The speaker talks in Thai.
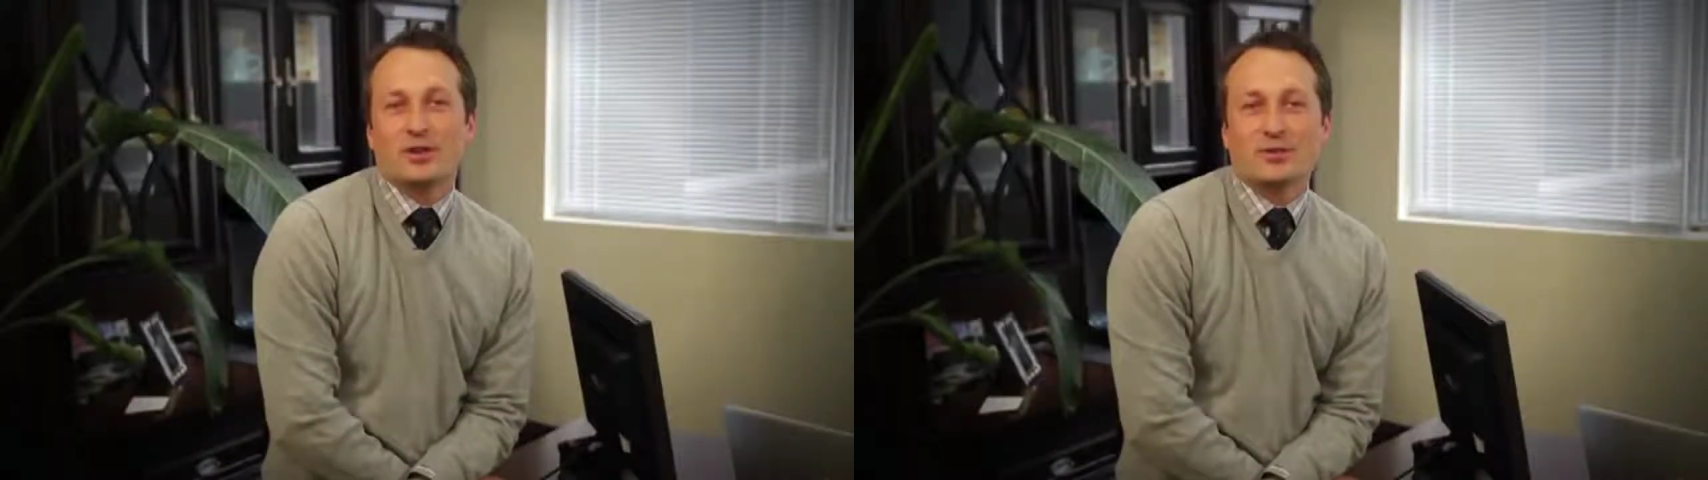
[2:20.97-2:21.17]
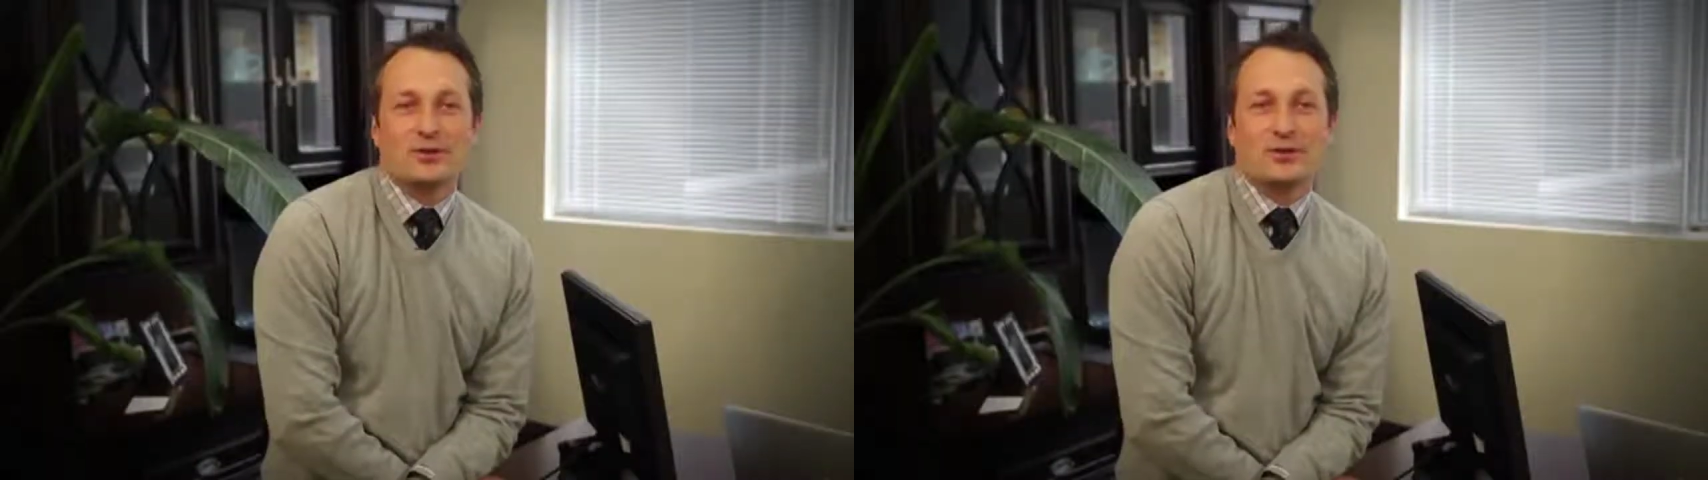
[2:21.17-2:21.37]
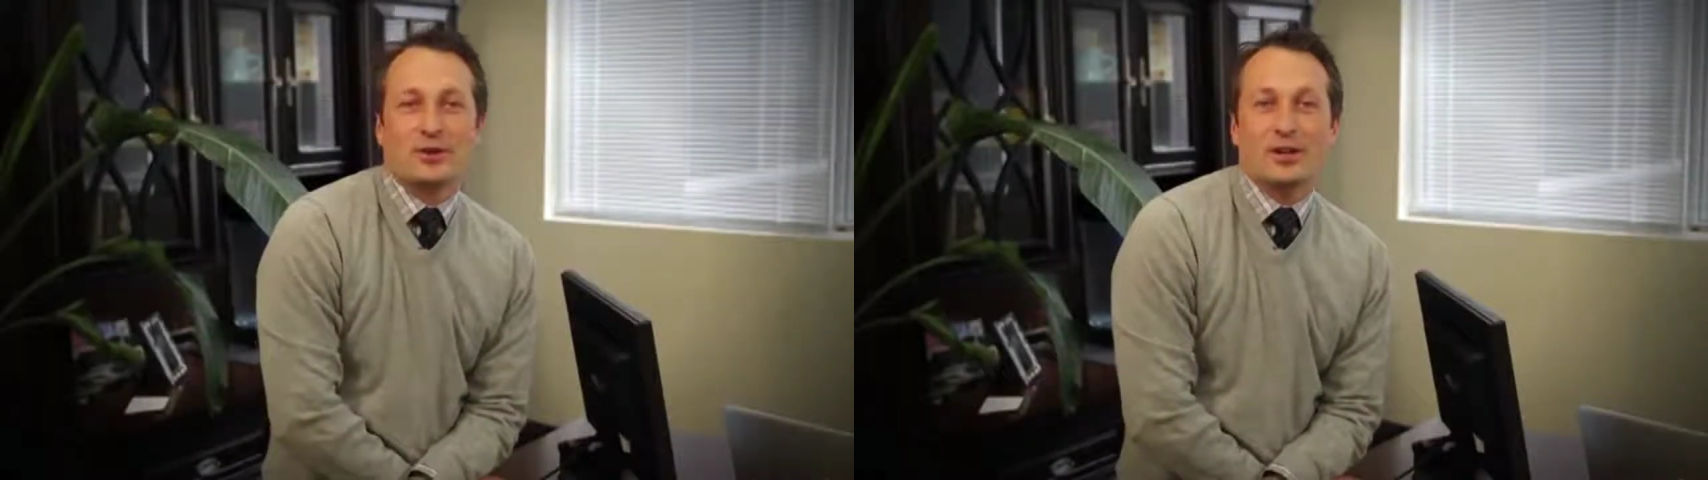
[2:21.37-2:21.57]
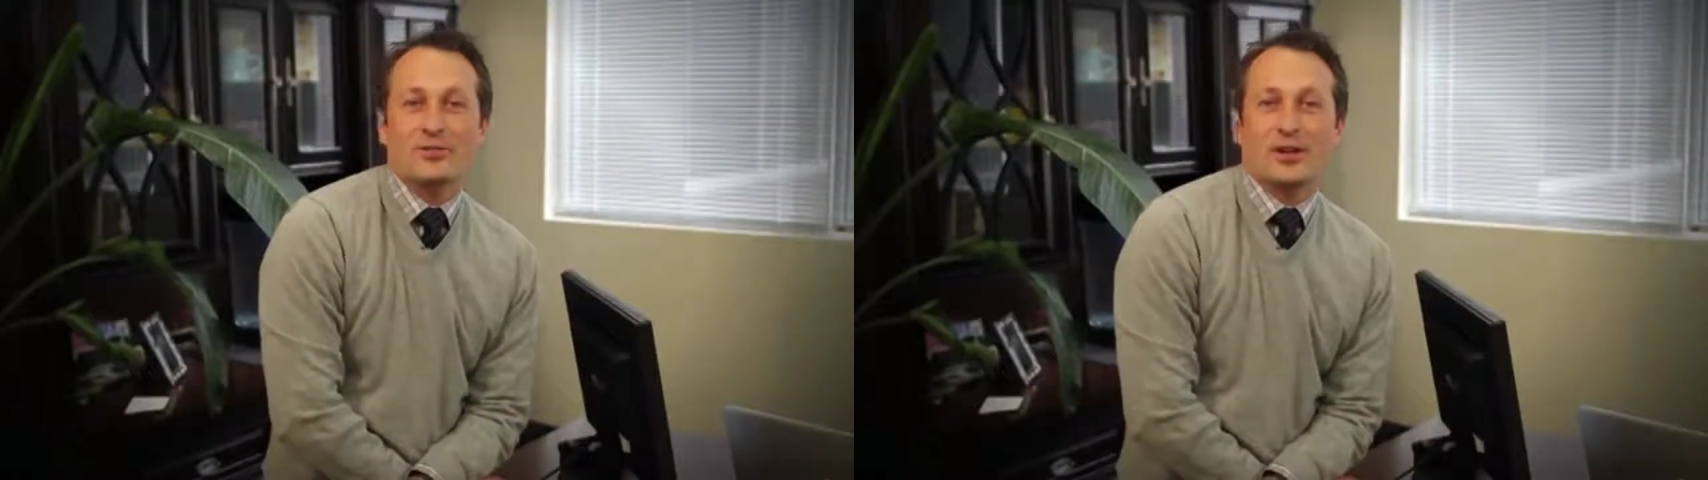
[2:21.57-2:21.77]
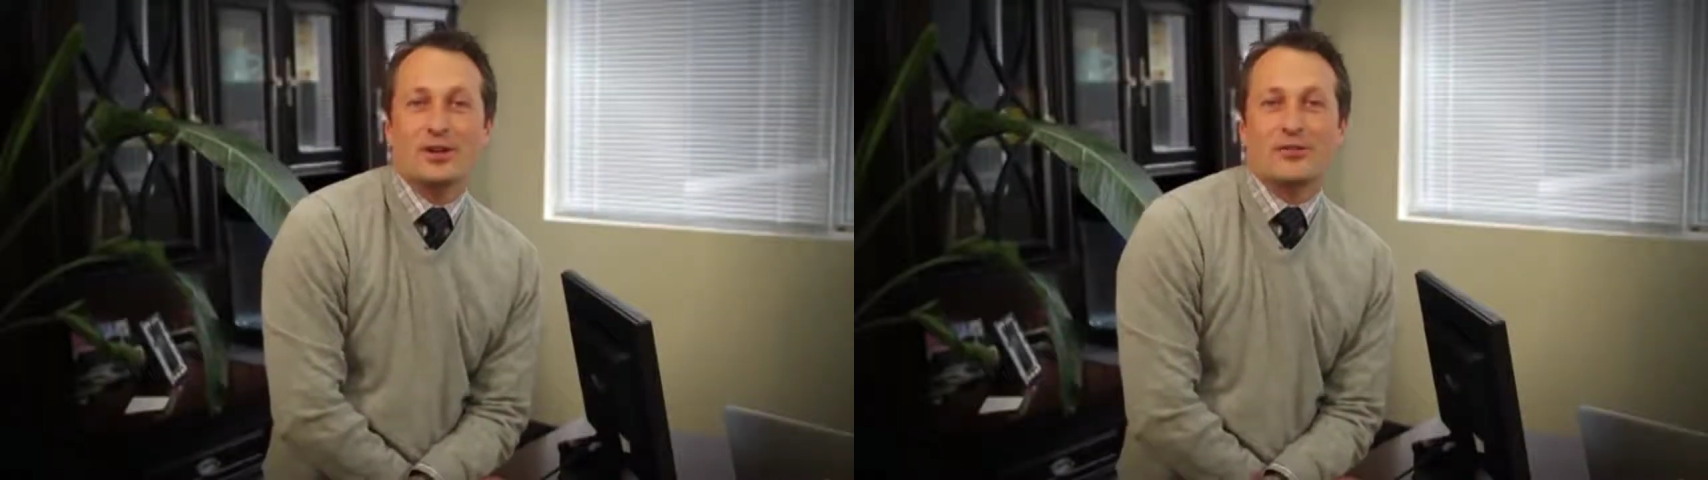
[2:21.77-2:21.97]
ชีวิตของ
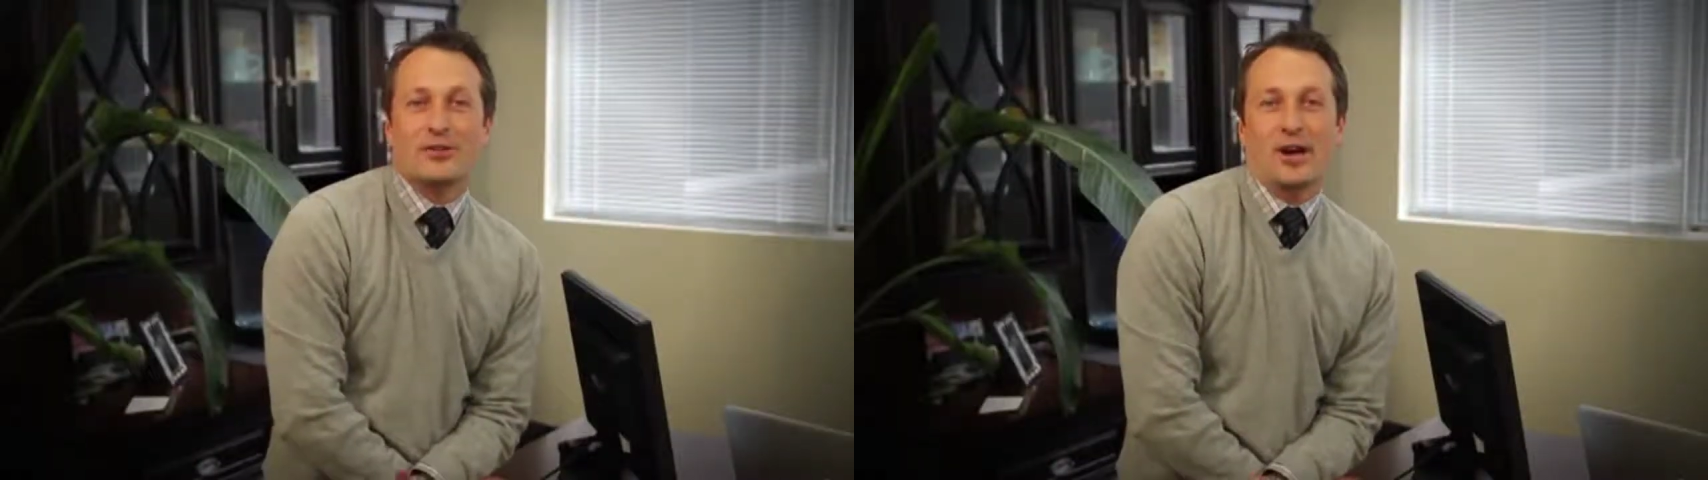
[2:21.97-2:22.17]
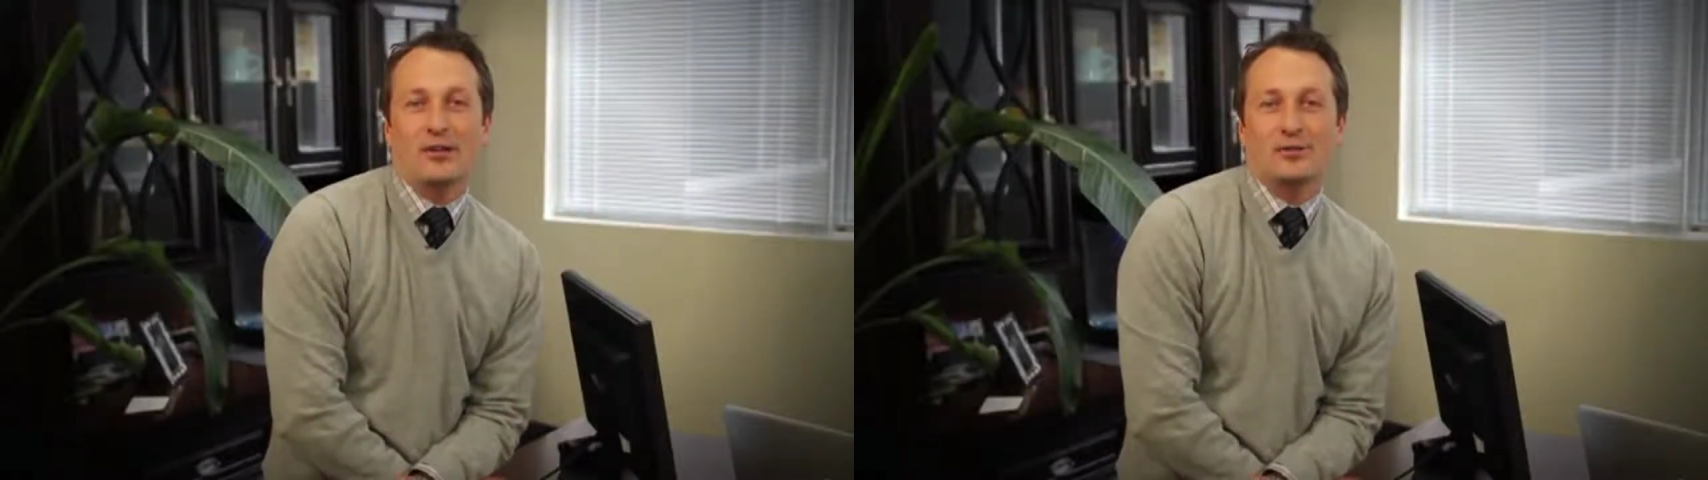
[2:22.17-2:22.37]
พวกเรามีแต่